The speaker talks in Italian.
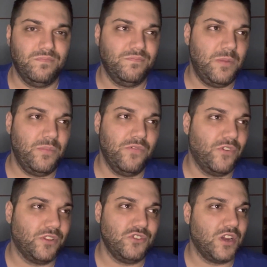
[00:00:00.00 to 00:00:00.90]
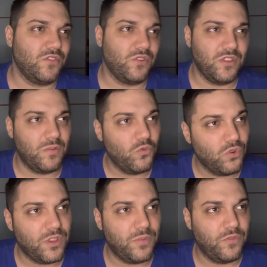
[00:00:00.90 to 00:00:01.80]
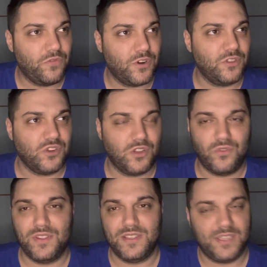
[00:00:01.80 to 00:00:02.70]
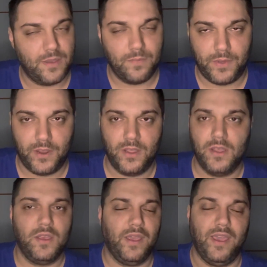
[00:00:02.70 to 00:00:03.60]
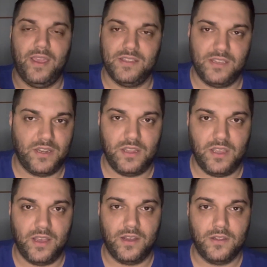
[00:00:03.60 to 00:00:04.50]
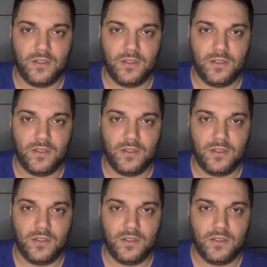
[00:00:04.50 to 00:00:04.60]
il, più forte giocatore del mondo, uno dei più forti giocatori di sempre, che, che se ne dica,